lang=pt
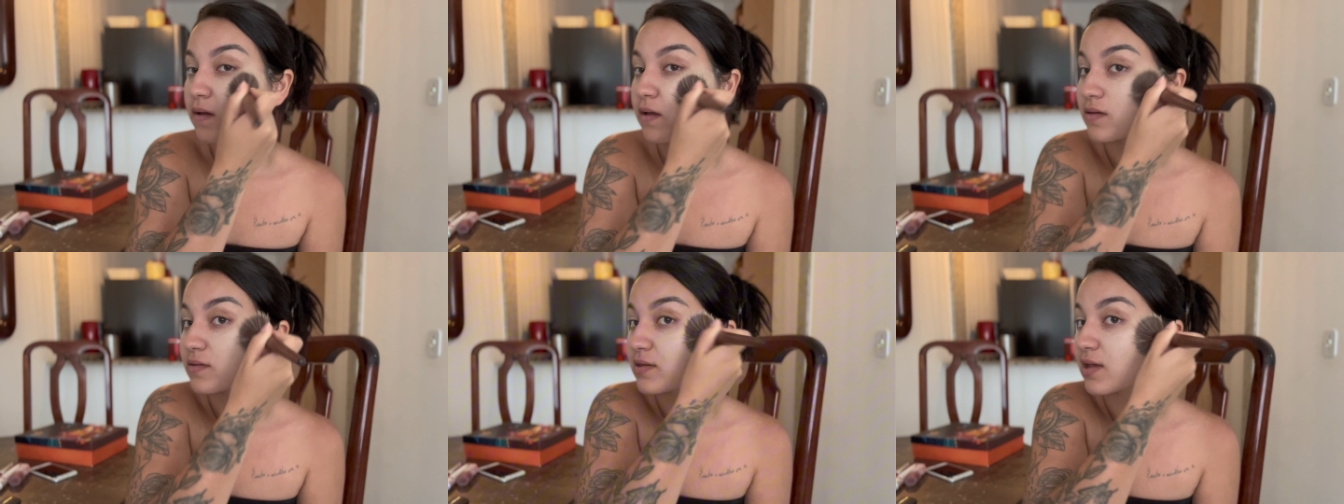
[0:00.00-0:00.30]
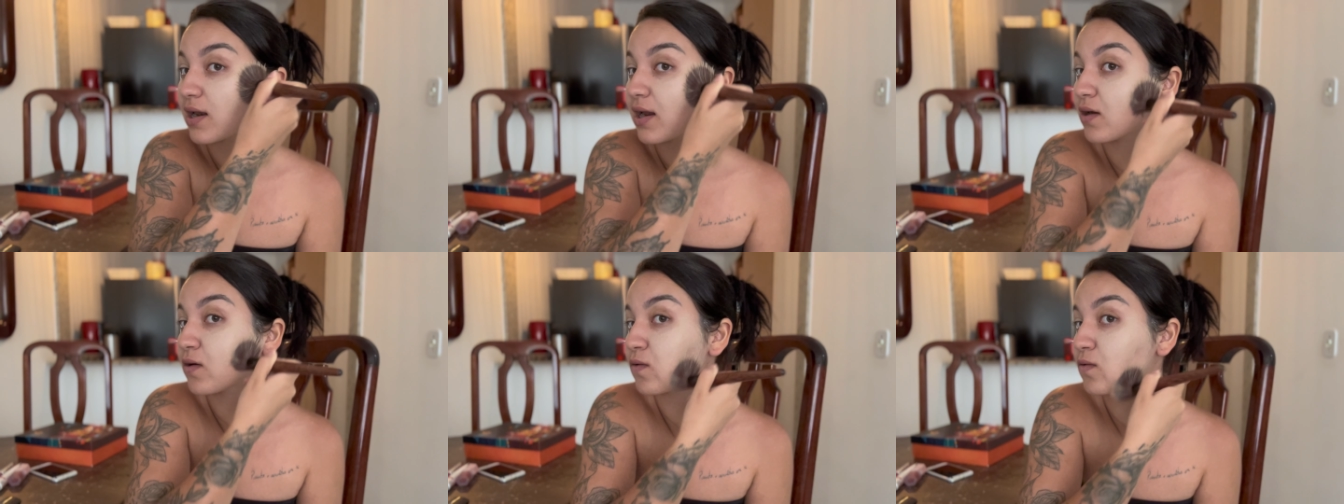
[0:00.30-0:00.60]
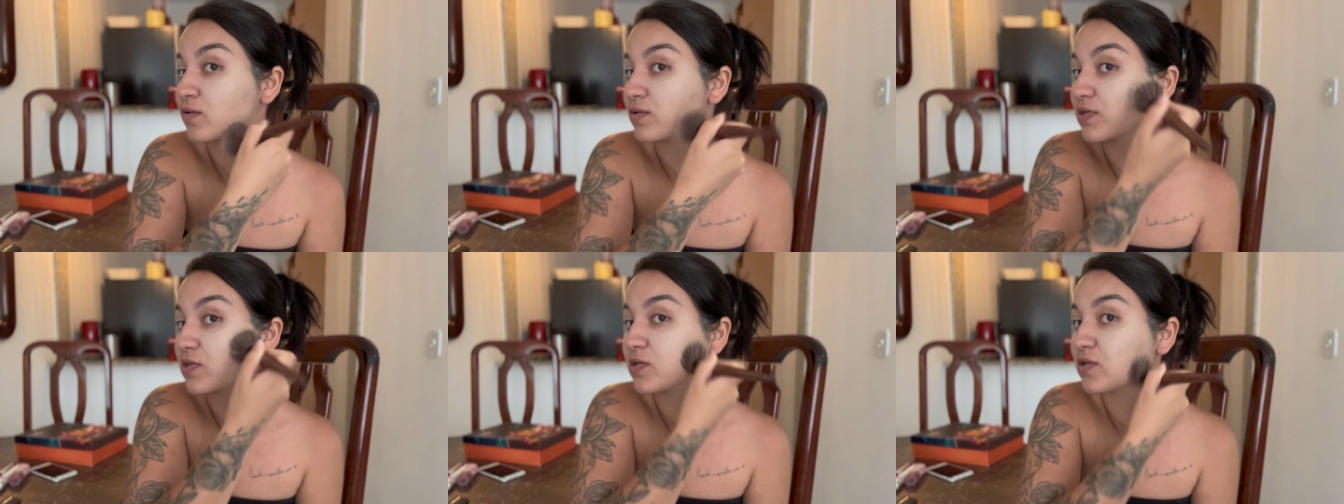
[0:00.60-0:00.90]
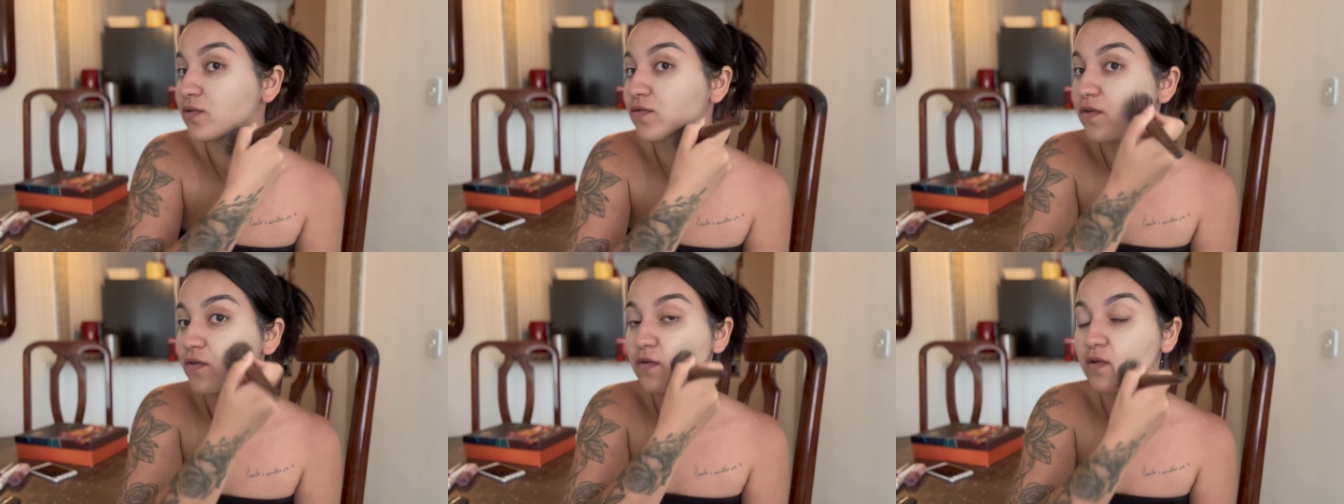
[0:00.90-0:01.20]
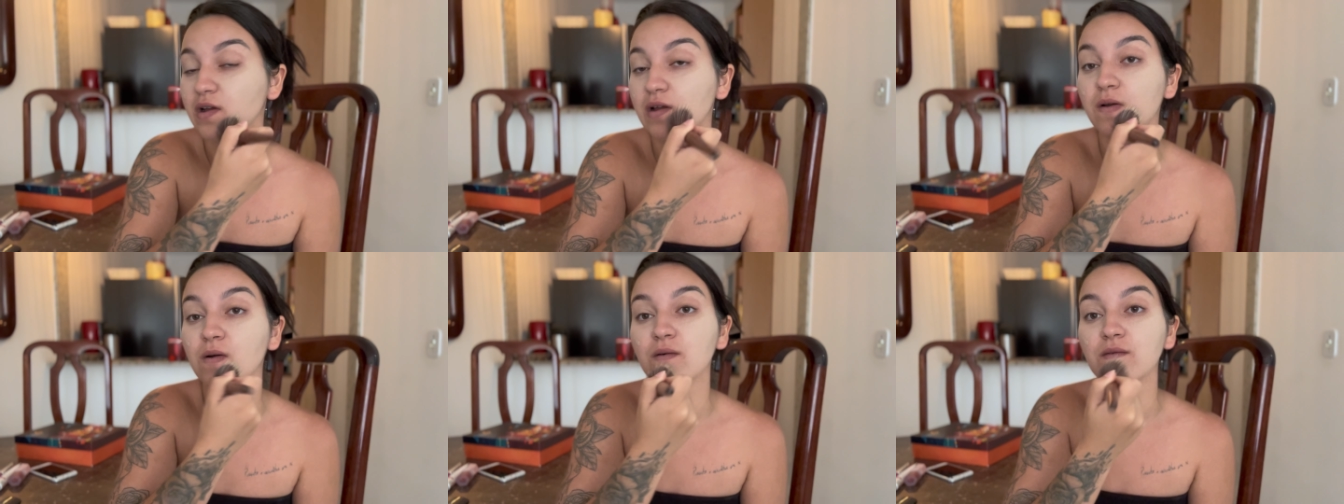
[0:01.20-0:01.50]
Será que eu consigo? Vou
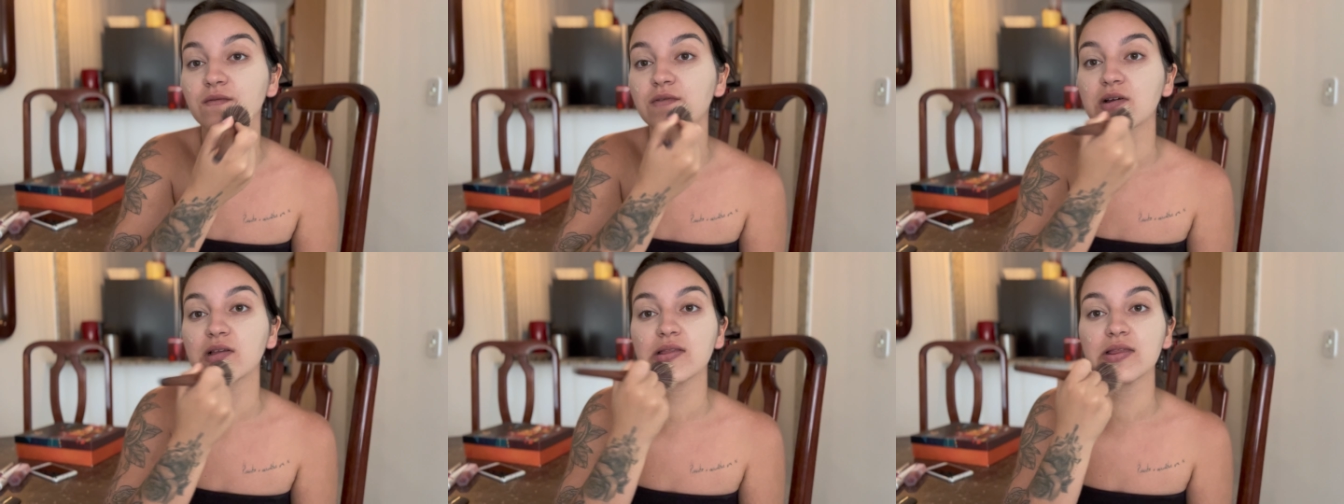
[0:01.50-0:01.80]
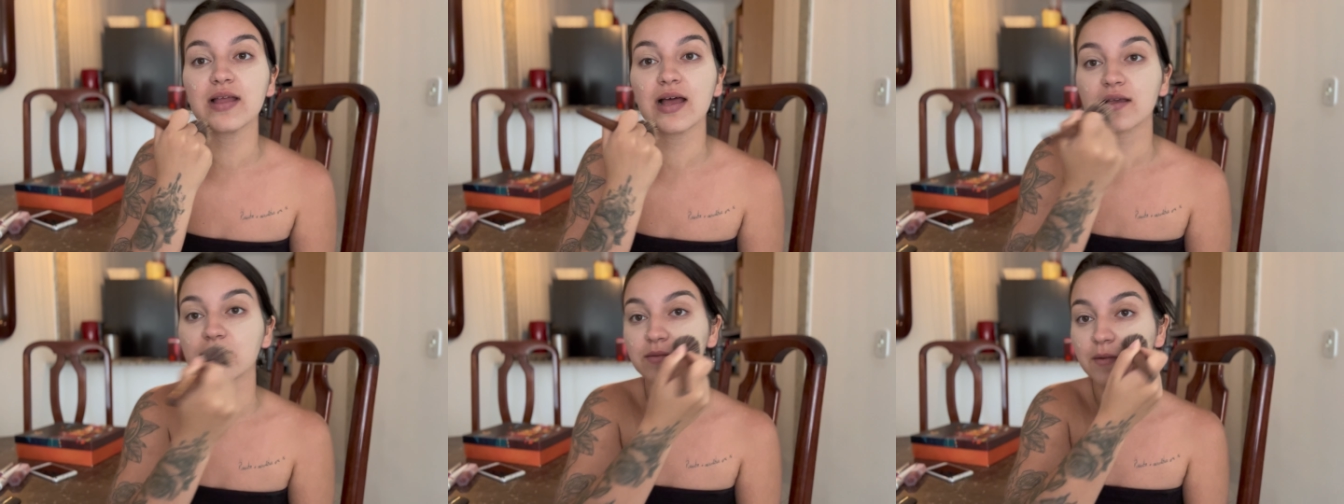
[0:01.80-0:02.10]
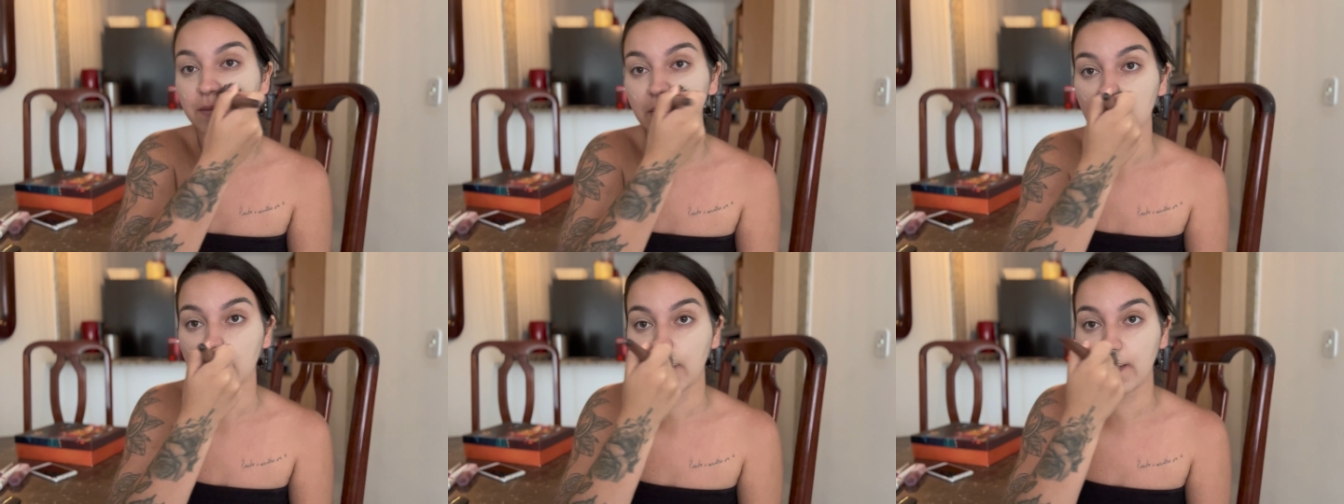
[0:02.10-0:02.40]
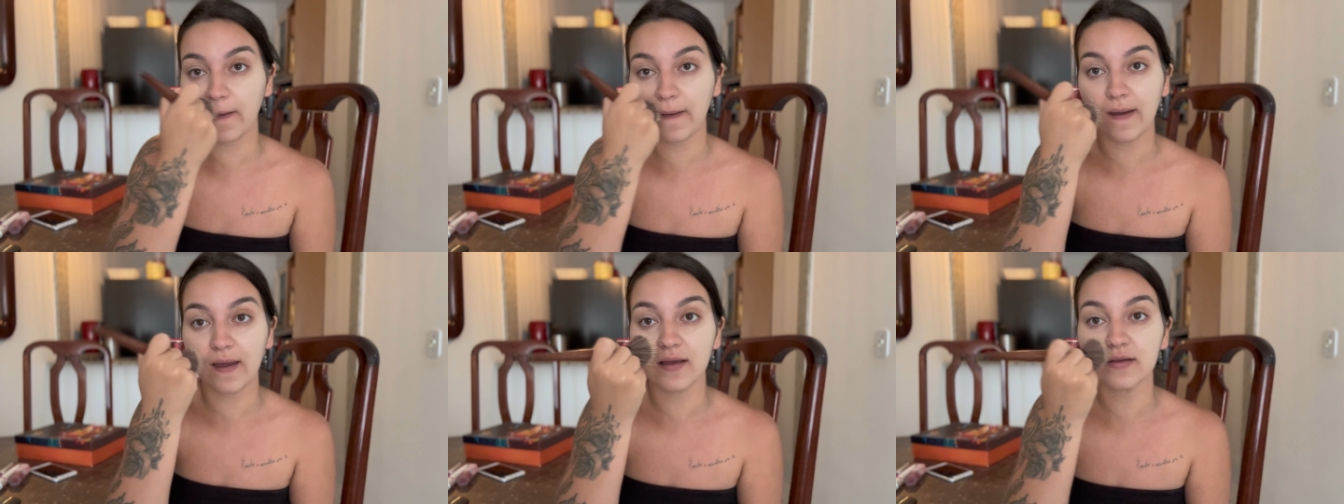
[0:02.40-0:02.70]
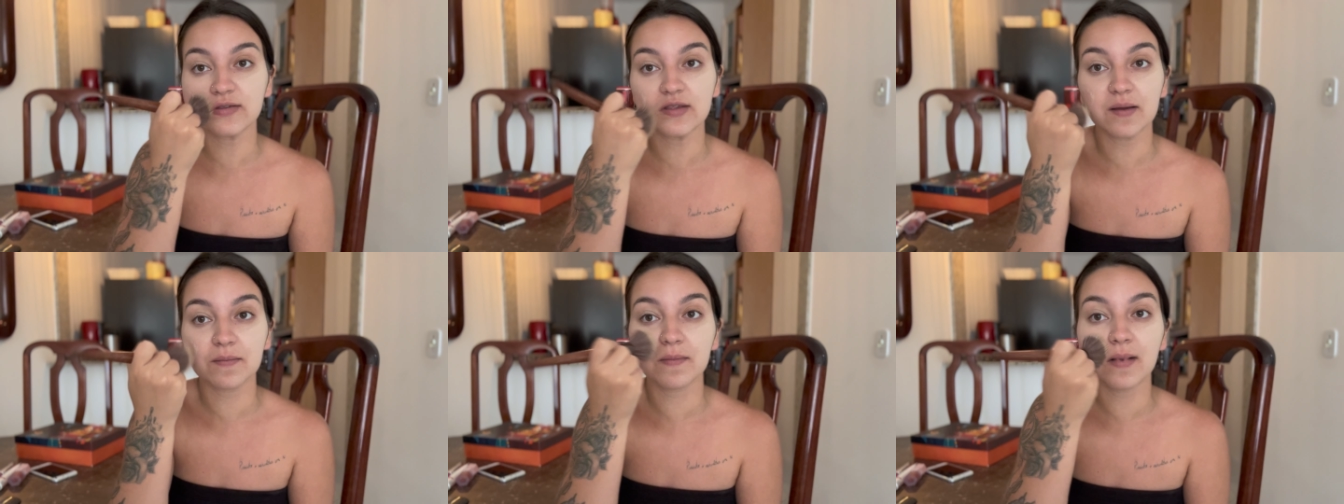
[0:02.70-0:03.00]
ficar igual um fantasma, porque
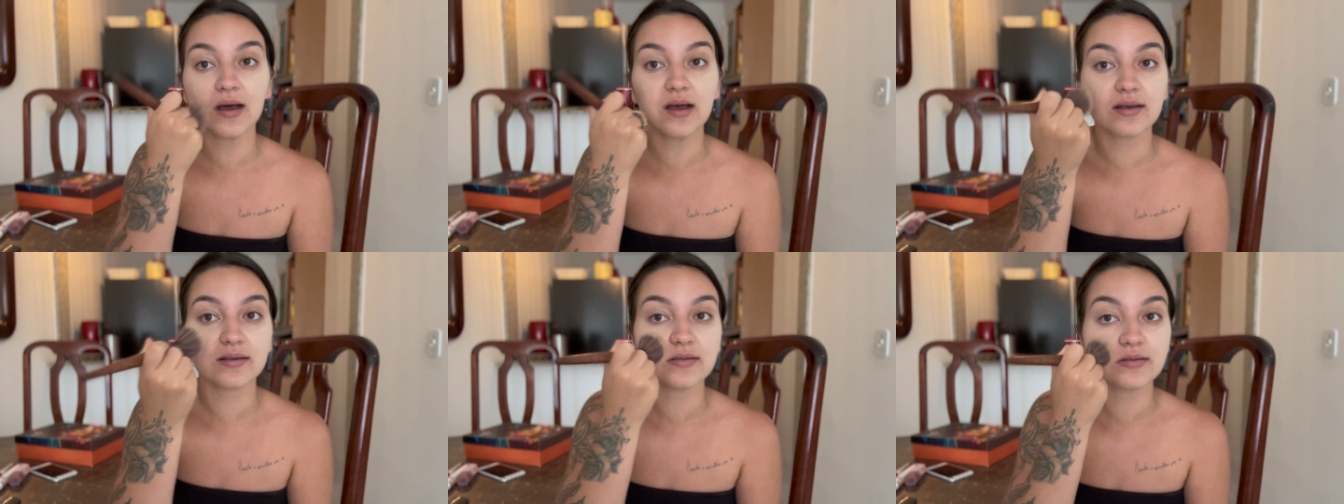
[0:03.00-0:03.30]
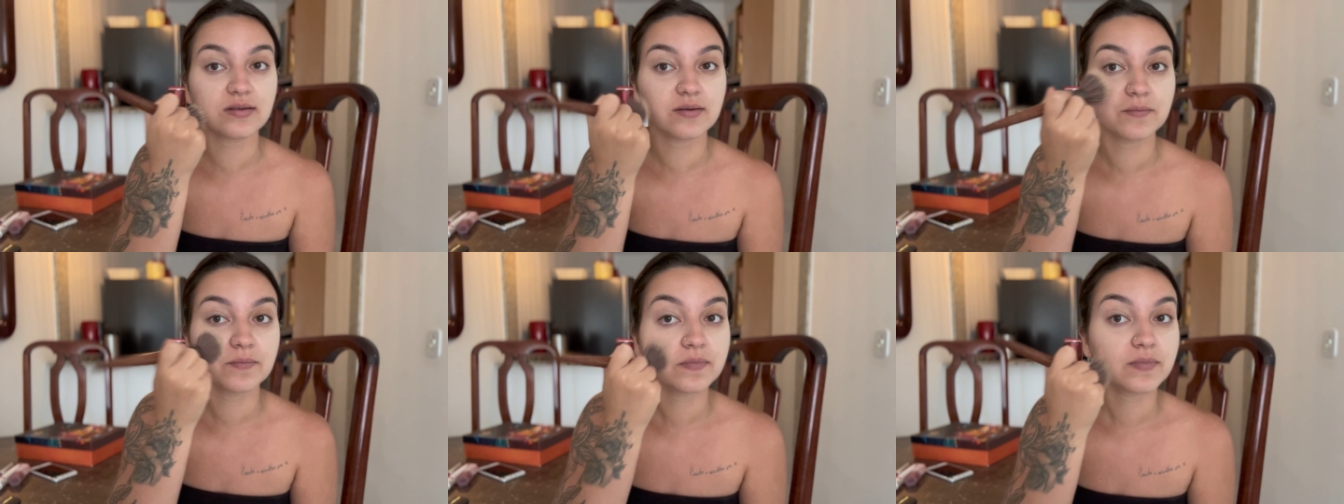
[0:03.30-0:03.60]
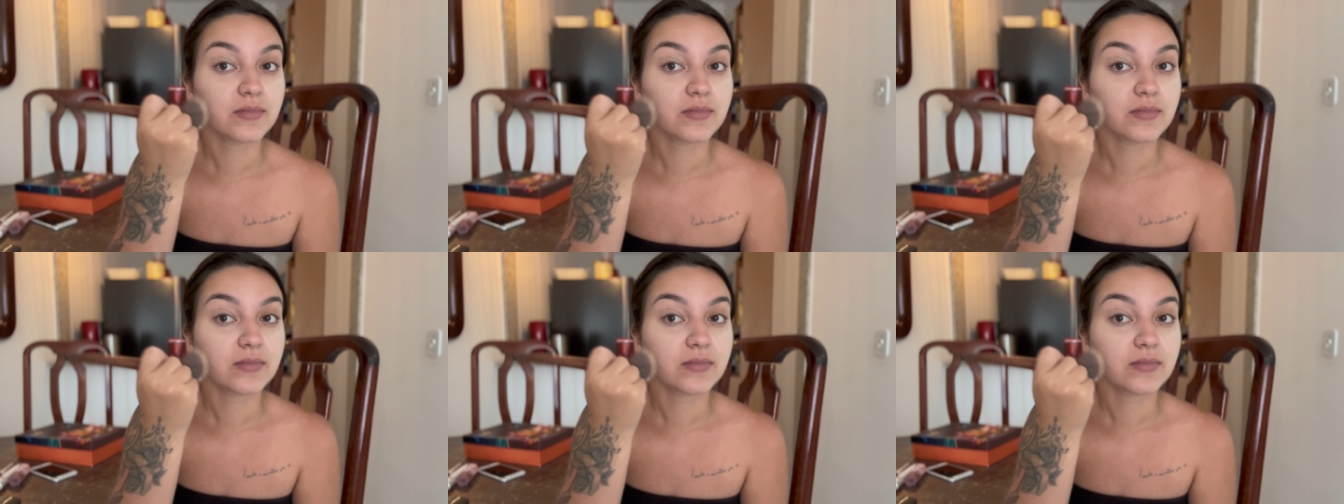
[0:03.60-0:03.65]
essa base,